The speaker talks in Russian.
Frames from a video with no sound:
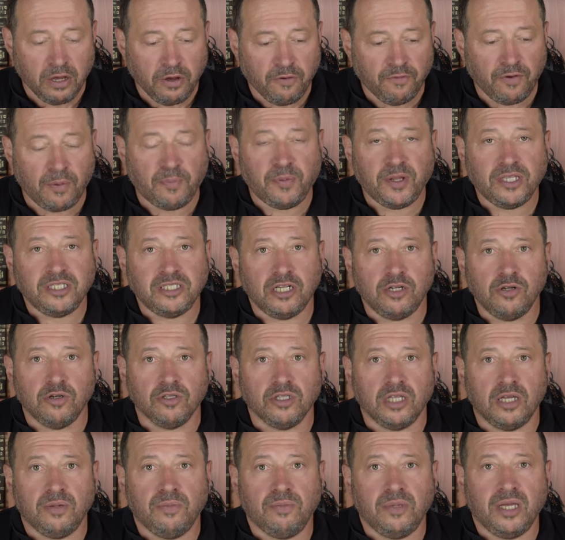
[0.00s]
В
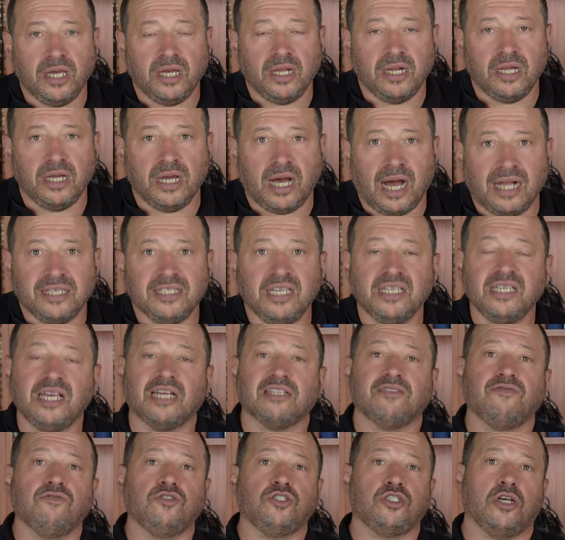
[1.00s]
определенной мере они не
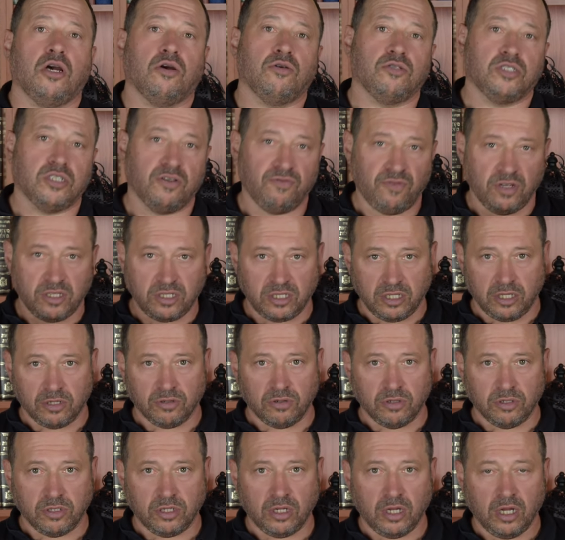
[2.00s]
отвечают за весь
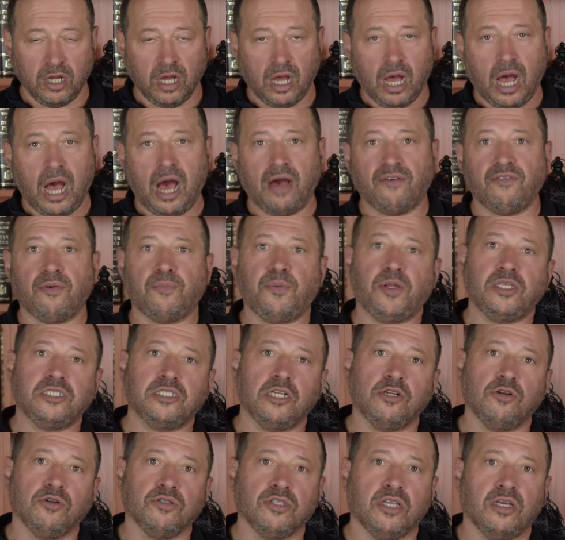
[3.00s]
народ, а в
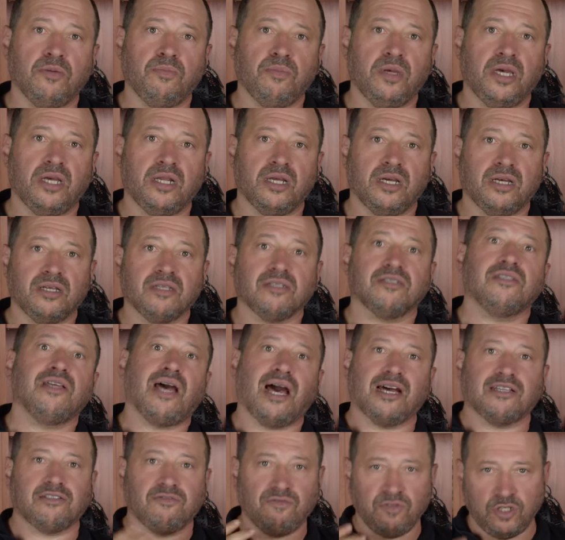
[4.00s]
определенной мере
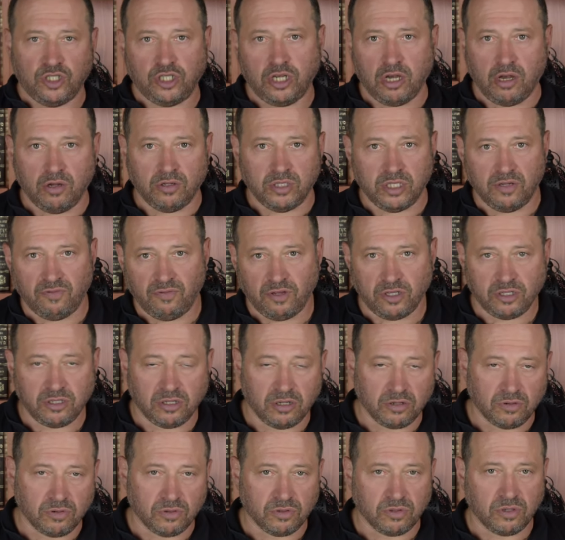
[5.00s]
да, отвечают за весь
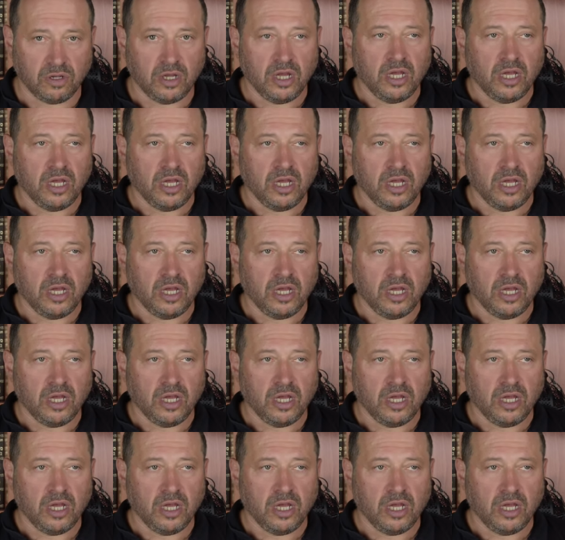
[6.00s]
народ.